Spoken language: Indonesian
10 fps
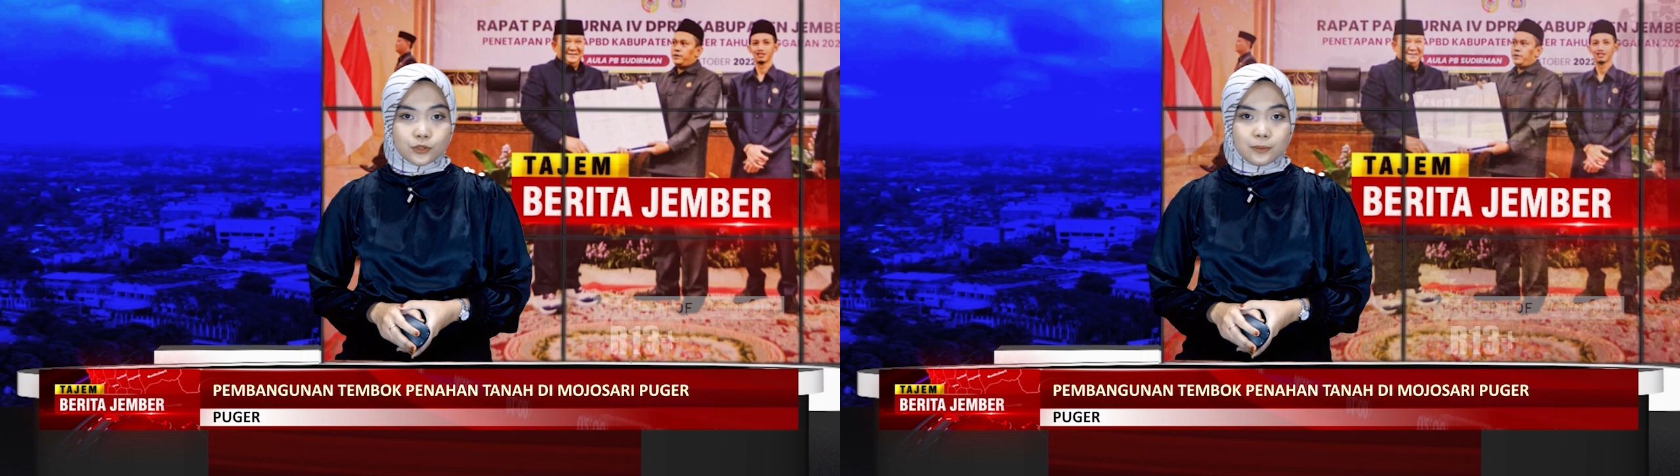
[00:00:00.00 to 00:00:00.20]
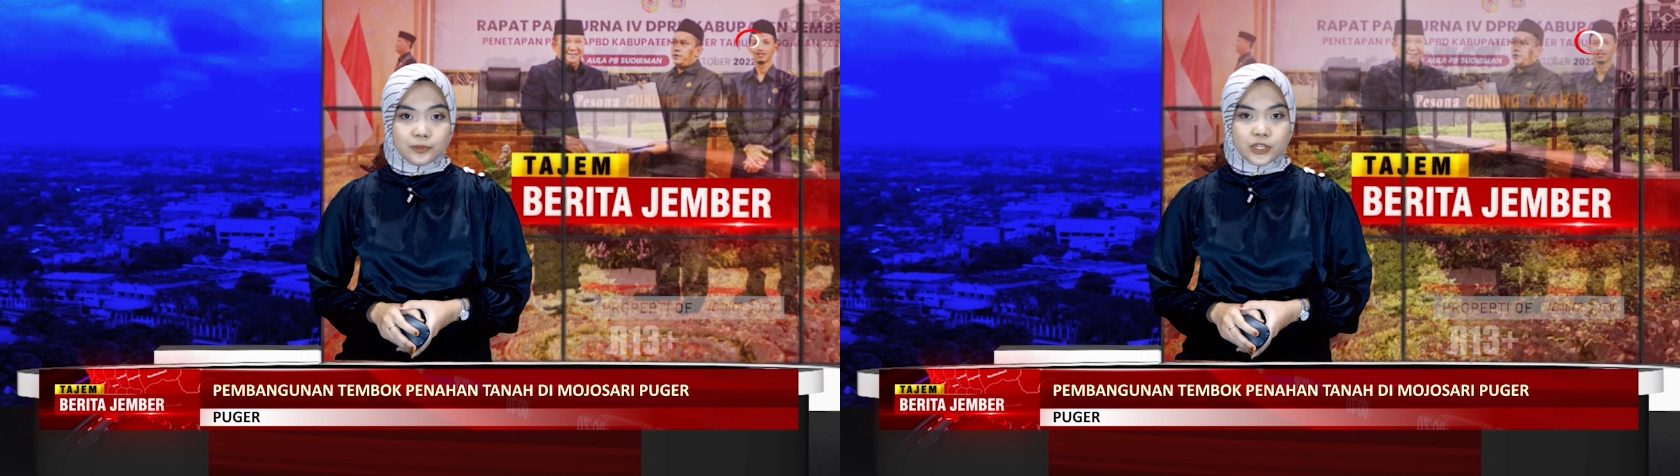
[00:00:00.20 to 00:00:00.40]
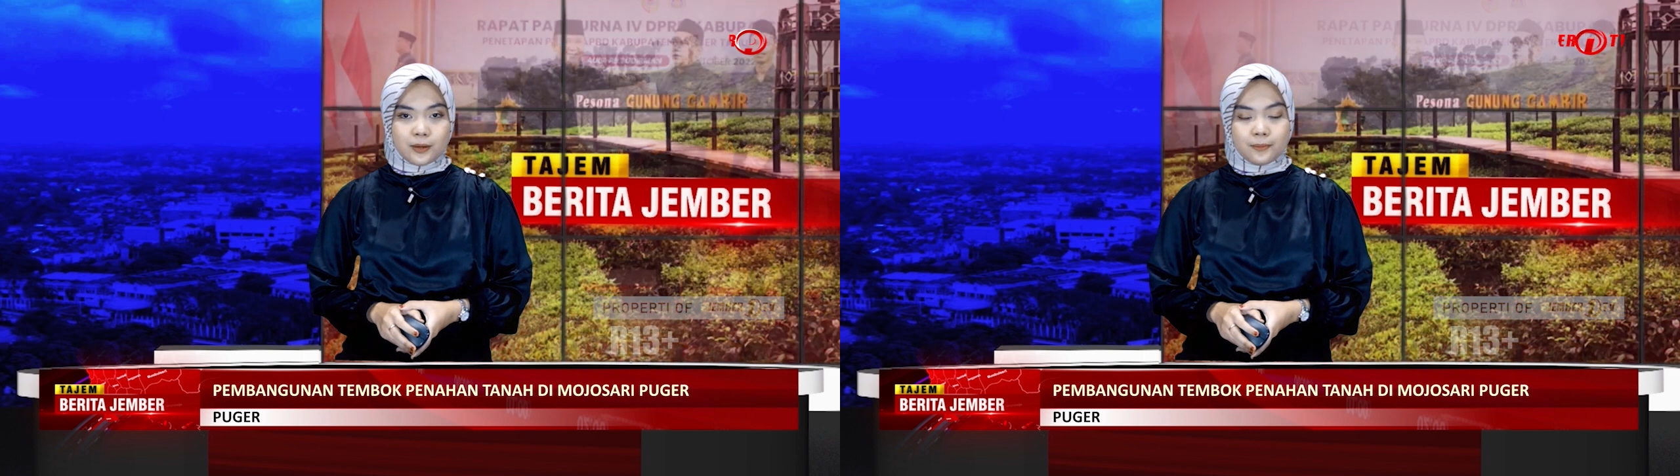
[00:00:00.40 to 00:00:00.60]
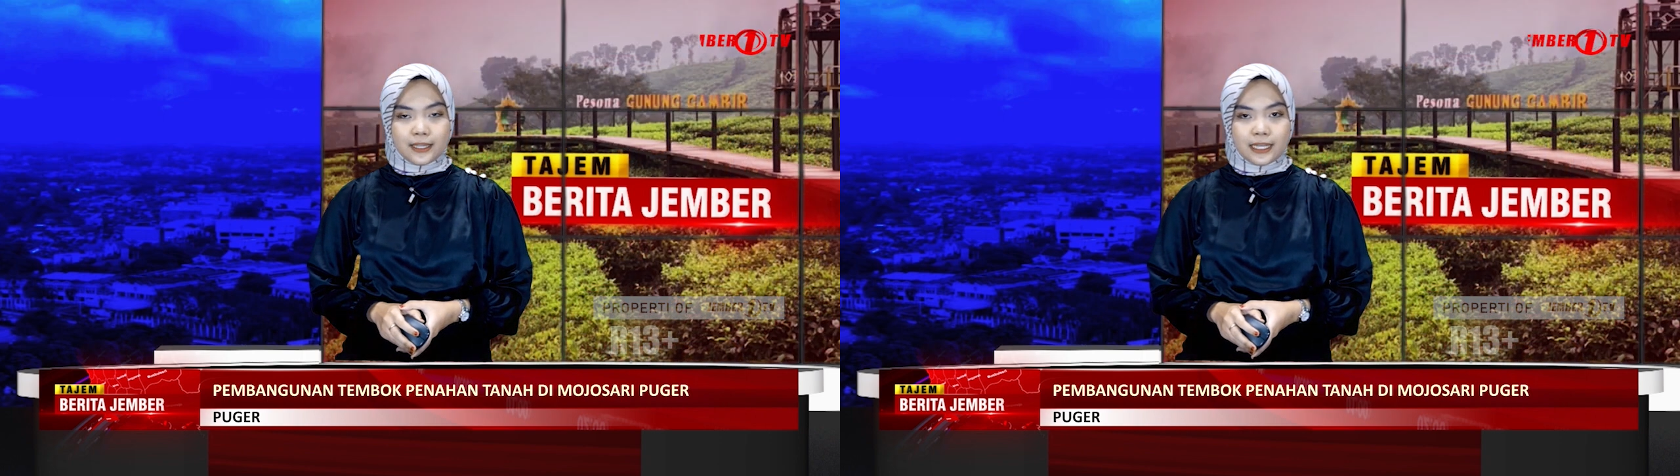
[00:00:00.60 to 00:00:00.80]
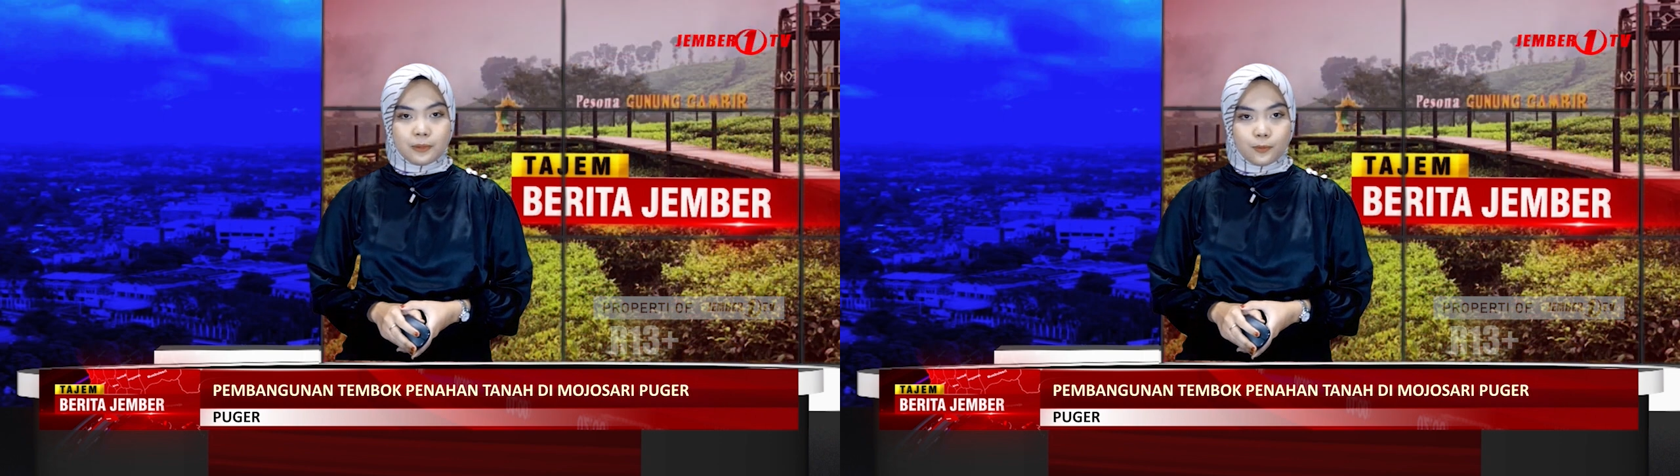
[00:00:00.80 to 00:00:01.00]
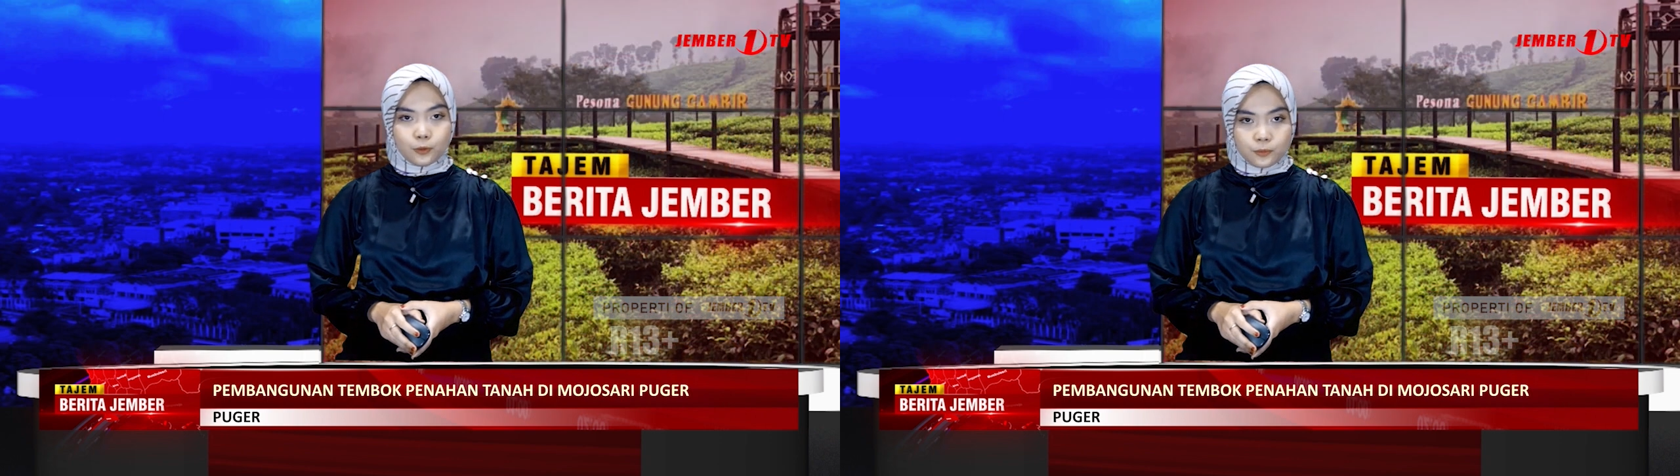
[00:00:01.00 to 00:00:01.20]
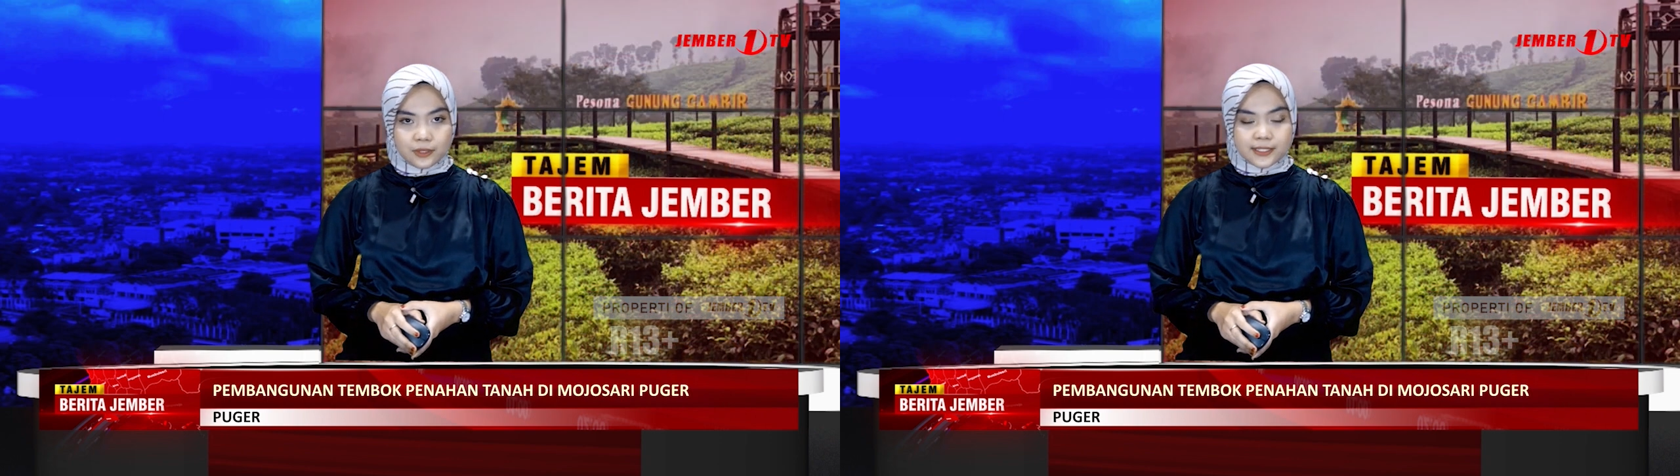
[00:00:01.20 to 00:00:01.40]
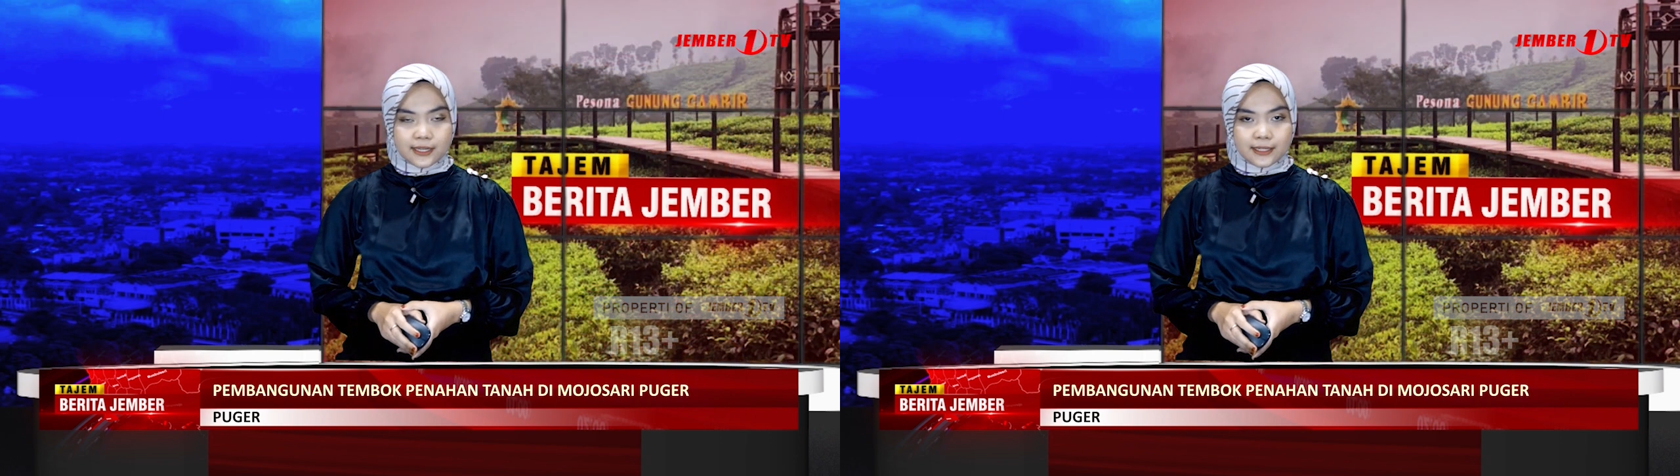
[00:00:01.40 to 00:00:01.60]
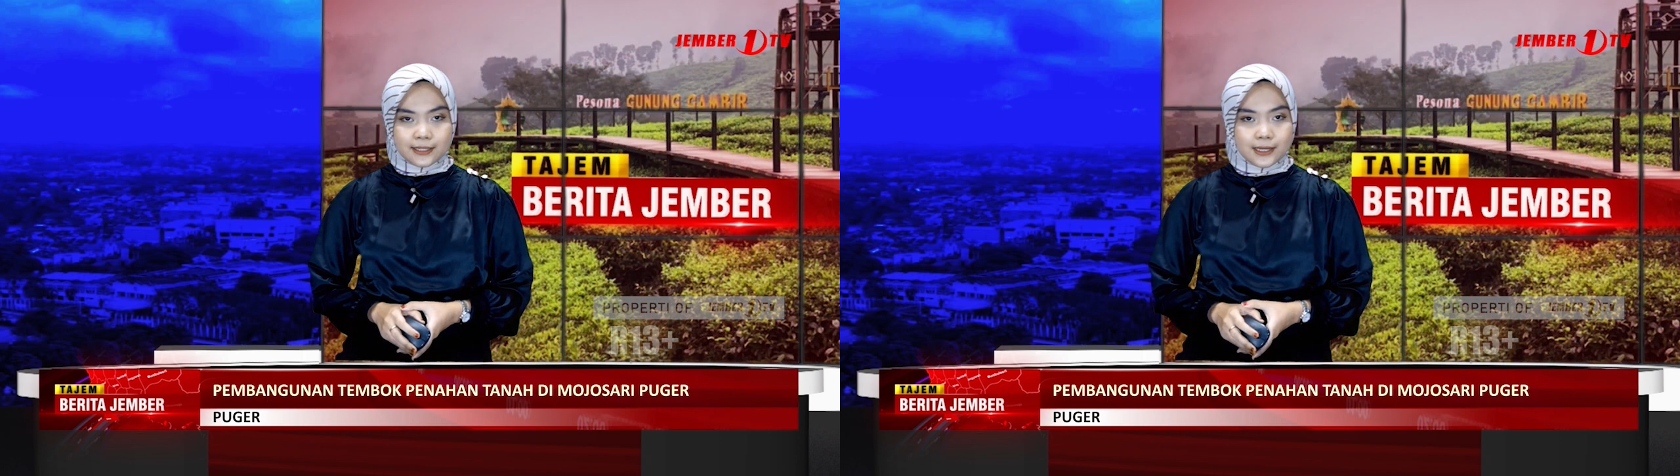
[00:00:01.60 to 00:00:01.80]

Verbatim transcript: mencapai 50 persen.